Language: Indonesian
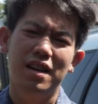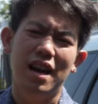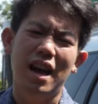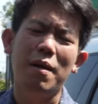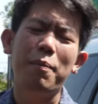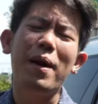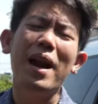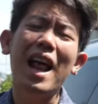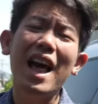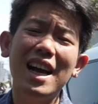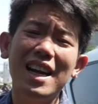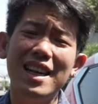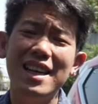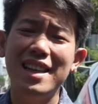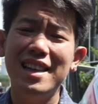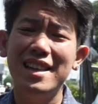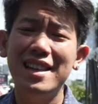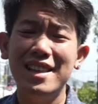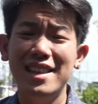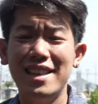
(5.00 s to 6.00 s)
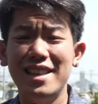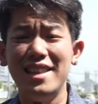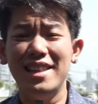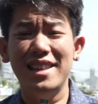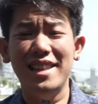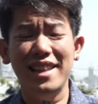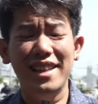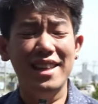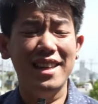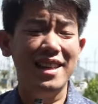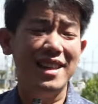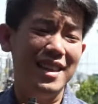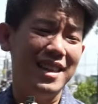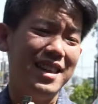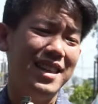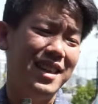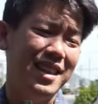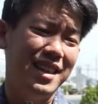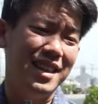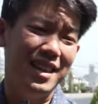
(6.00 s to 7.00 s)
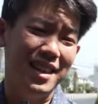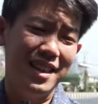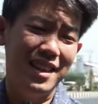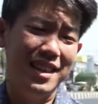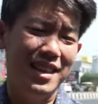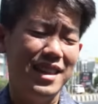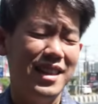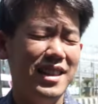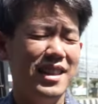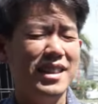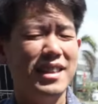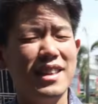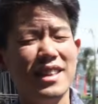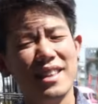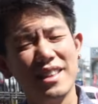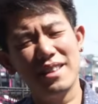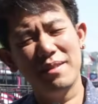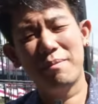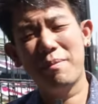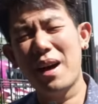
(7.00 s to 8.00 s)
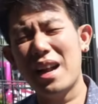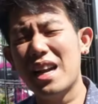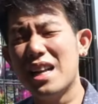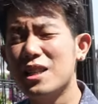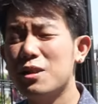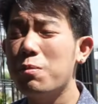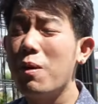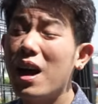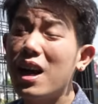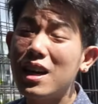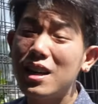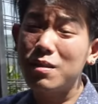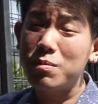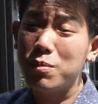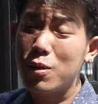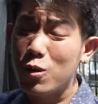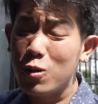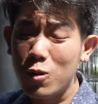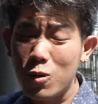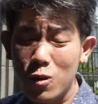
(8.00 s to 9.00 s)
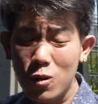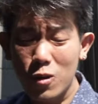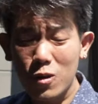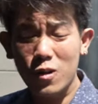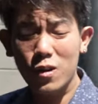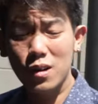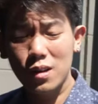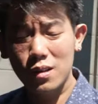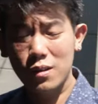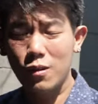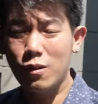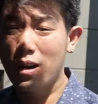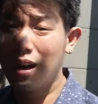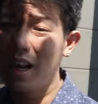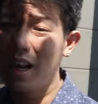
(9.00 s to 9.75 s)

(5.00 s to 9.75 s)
apalagi ini panas banget bro oke